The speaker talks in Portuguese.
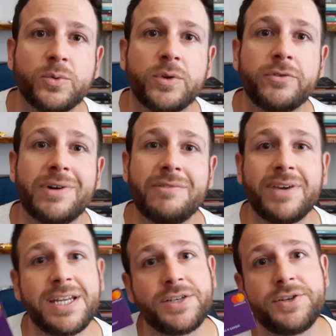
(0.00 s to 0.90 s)
tu não vai
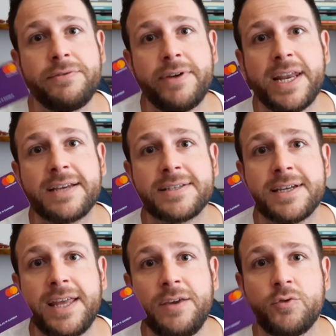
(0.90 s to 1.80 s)
ver diferença
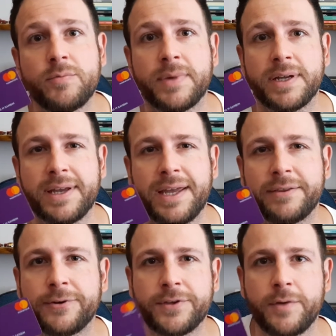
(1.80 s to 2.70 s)
nenhuma.
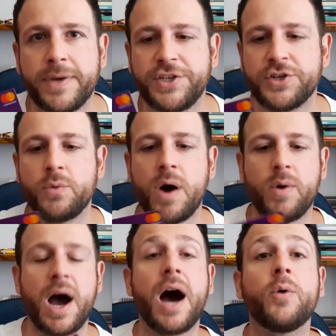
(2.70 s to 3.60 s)
Totalmente
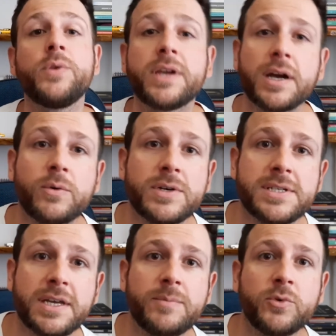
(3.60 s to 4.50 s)
igual. A única
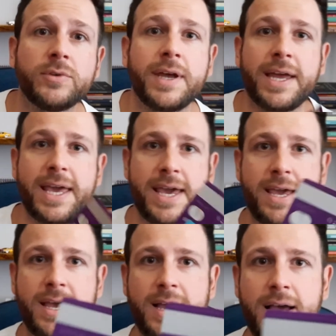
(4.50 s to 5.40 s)
coisa que muda é
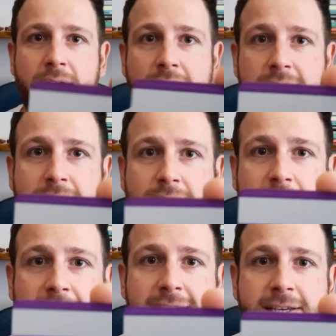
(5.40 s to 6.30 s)
aí
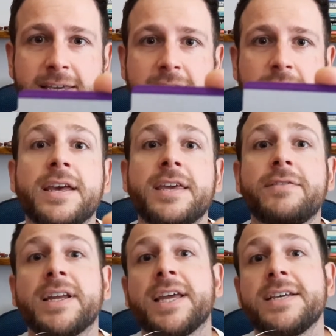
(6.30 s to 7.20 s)
atrás aí, que
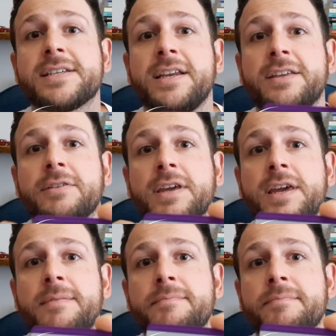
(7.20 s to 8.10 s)
vai estar tá escrito
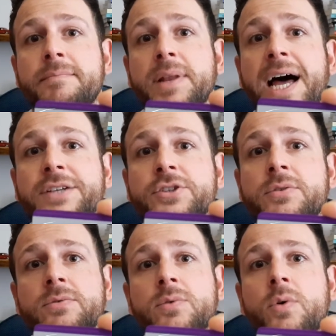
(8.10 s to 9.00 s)
aqui
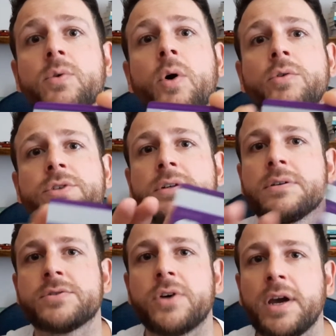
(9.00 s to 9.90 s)
Platinum ou Gold.
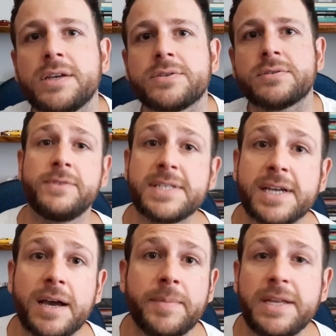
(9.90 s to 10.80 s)
Só isso.
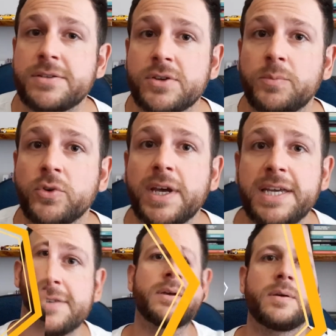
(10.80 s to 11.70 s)
Fisicamente só muda
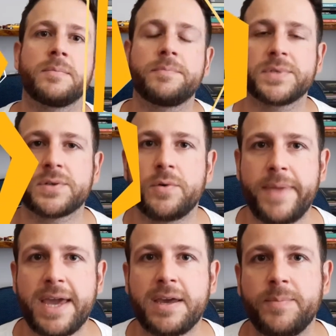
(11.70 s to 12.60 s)
isso. Mas como
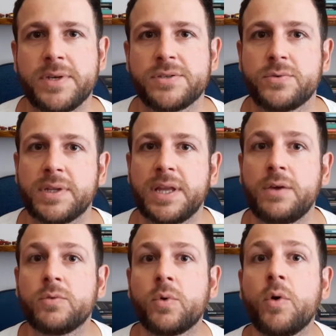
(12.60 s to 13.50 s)
é que a pessoa tem
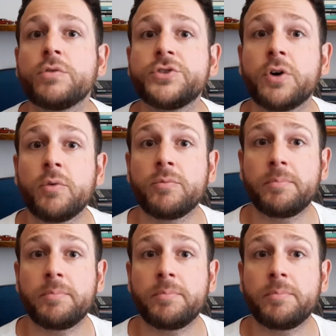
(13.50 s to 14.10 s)
um Gold ou um